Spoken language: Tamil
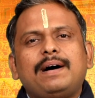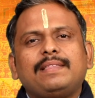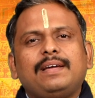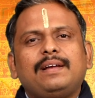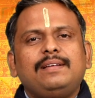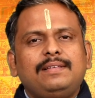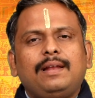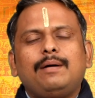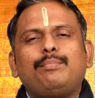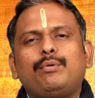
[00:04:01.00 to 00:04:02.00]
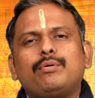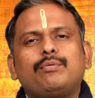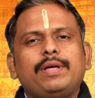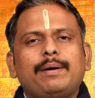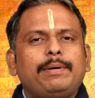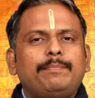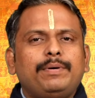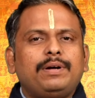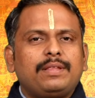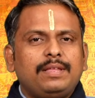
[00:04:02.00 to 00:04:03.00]
பாதைகள் இதெல்லாம் போகக்கூடிய
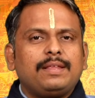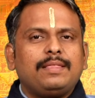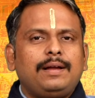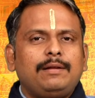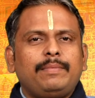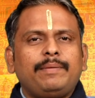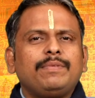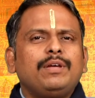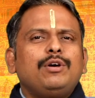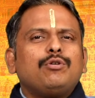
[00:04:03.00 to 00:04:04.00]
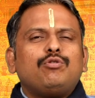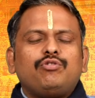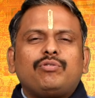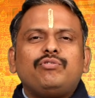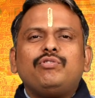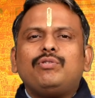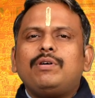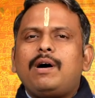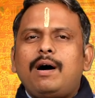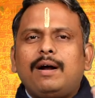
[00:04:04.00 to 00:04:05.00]
அமைப்புங்கிறது இருந்தாலுமே கொஞ்சம் கொஞ்சம்
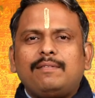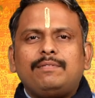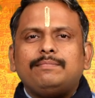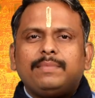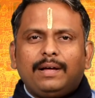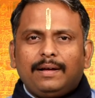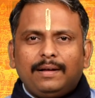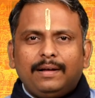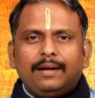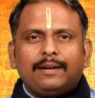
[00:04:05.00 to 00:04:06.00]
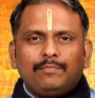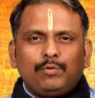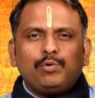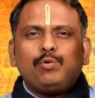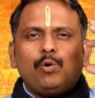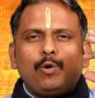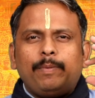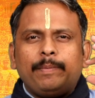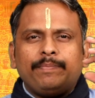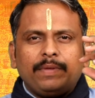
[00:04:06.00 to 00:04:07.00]
ஆணவம் அகங்காரம் ஒரு
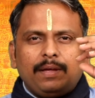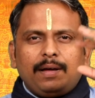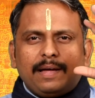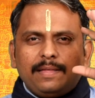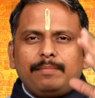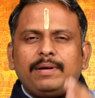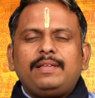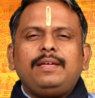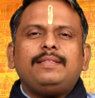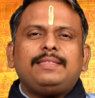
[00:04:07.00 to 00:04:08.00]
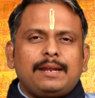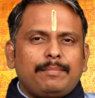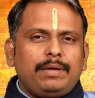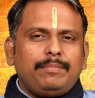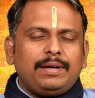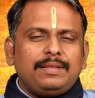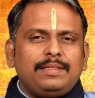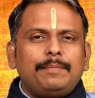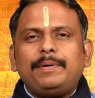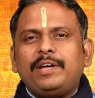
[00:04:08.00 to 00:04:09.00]
கோபம் அதே மாதிரி திறமை
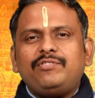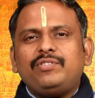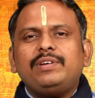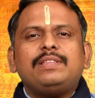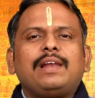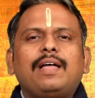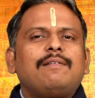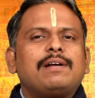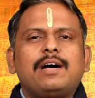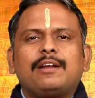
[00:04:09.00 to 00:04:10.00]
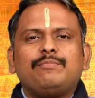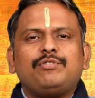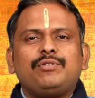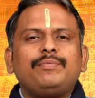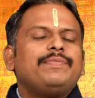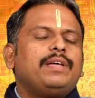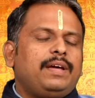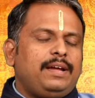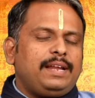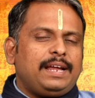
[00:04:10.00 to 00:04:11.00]
மிகுந்த பேச்சு இதெல்லாம் வர ஆரம்பிச்சிடும்
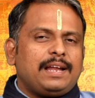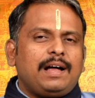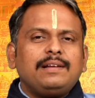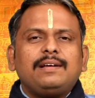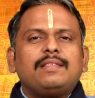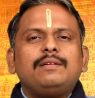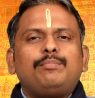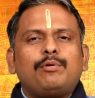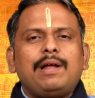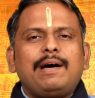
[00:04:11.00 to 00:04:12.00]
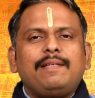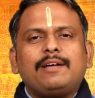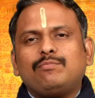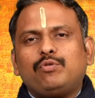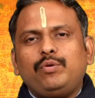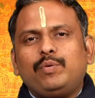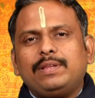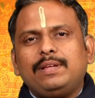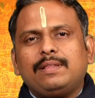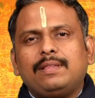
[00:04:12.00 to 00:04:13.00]
இன்றைய நாளுங்கிறது பொருளாதாரம்
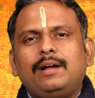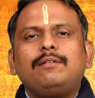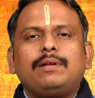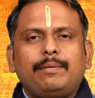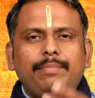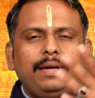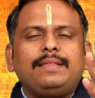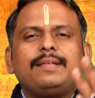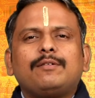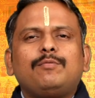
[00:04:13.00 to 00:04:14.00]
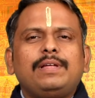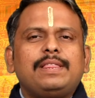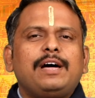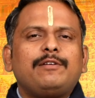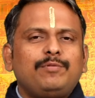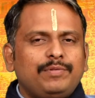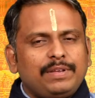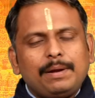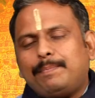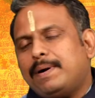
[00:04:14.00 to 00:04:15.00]
தொய்வுடன் இருந்தாலும் நம்பிக்கை தரக்கூடியதாக இருக்கும்
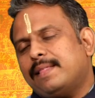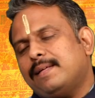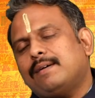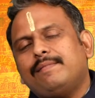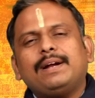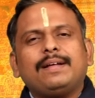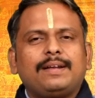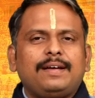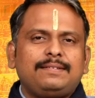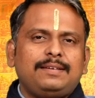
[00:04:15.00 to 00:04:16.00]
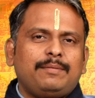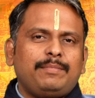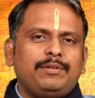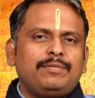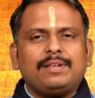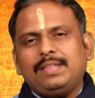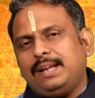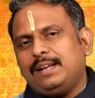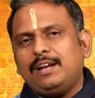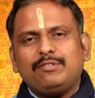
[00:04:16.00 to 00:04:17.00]
சிறப்பானதாகவே கடகராசிக்கு அமையுங்கிறத
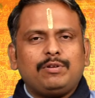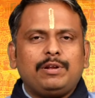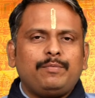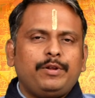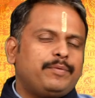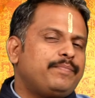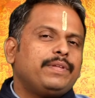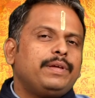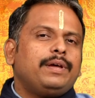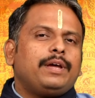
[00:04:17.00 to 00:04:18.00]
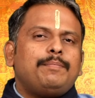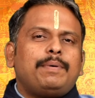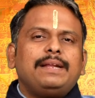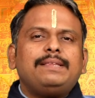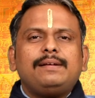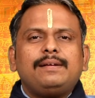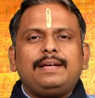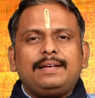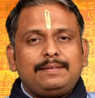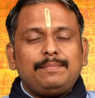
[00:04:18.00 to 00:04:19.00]
என்னால் சொல்ல முடியும் இப்போ அடுத்து இருக்கிற
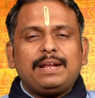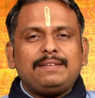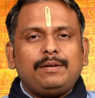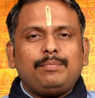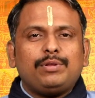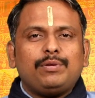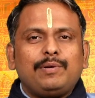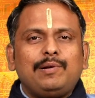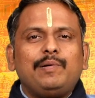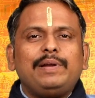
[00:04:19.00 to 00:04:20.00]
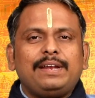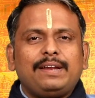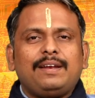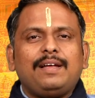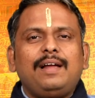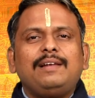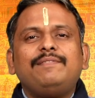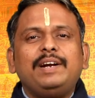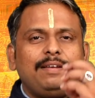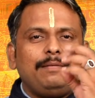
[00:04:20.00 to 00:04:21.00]
சிம்மராசியை பொறுத்தவரையிலும் இன்றைய நாள்
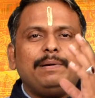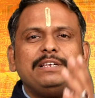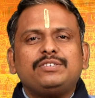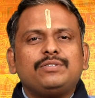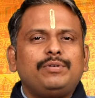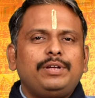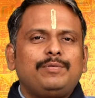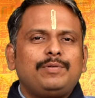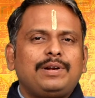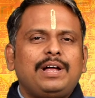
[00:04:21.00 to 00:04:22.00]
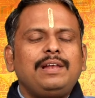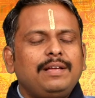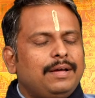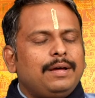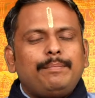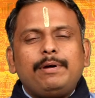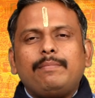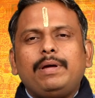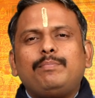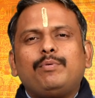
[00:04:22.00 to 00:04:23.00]
வெற்றி பழிச்சிடக்கூடிய ஒரு நாள்
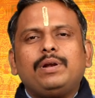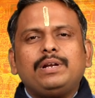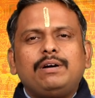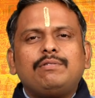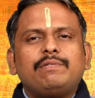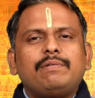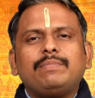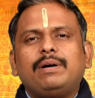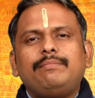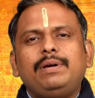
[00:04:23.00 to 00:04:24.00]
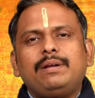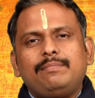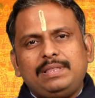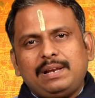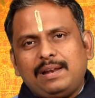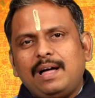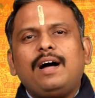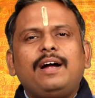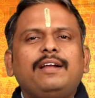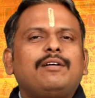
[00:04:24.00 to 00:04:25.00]
பெருமை புகழ் கௌரவம் கம்பீரம் இதெல்லாம்
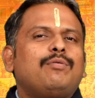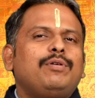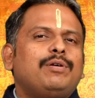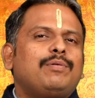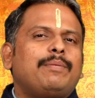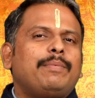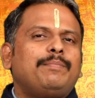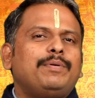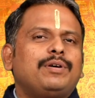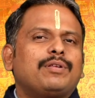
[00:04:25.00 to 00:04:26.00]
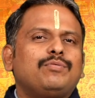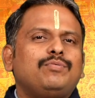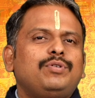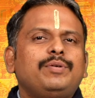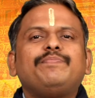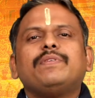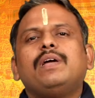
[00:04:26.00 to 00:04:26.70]
எடுக்கக்கூடிய ஒரு அமைப்பு வாய்ப்புங்கிறது உண்டு